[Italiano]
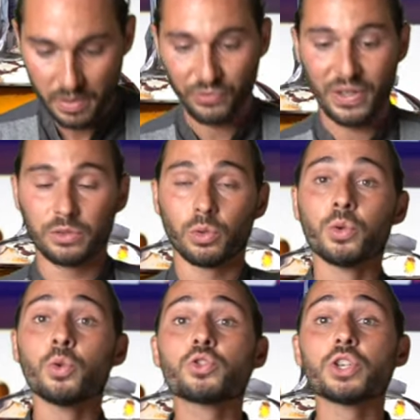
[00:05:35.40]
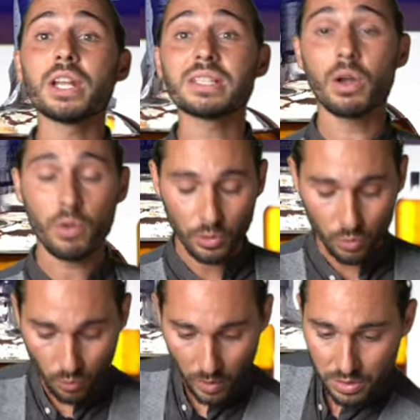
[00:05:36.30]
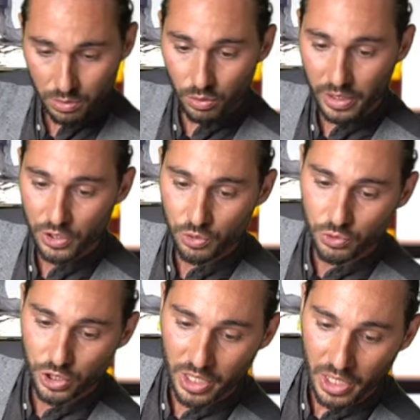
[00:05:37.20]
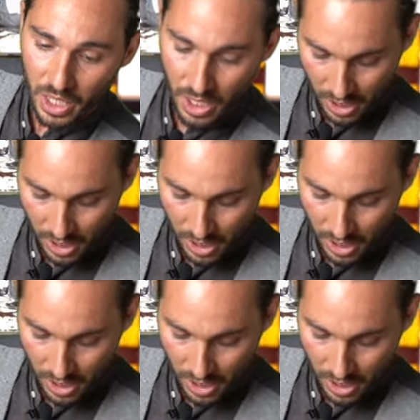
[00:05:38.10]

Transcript: Perfetto, non ci resta ora dunque solo che aggiungere